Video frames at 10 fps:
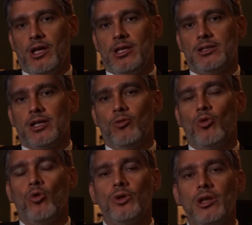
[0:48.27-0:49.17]
Então,
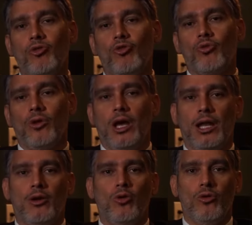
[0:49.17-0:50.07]
com isso,
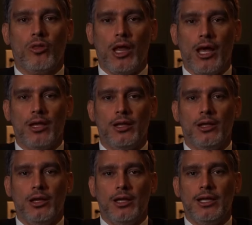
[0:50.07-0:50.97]
ela consegue
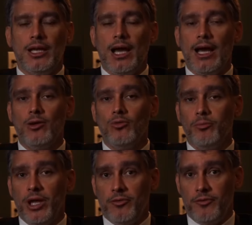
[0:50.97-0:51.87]
criar um
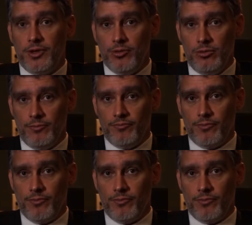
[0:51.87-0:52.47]
perfil